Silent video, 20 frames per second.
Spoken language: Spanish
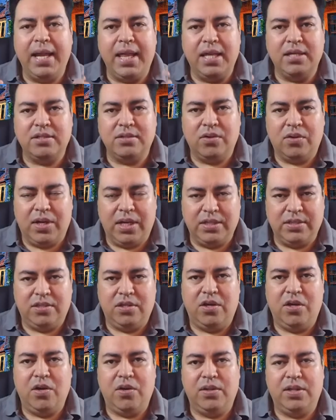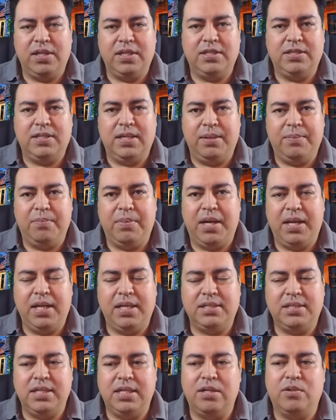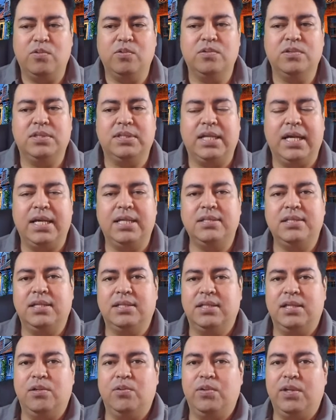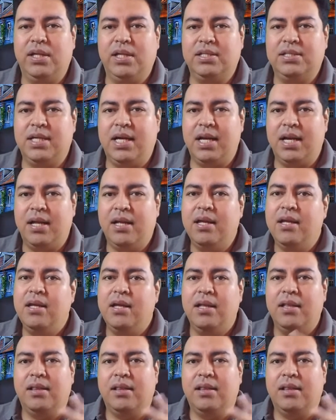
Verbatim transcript: varias ocasiones y en varias circunstancias el utilizar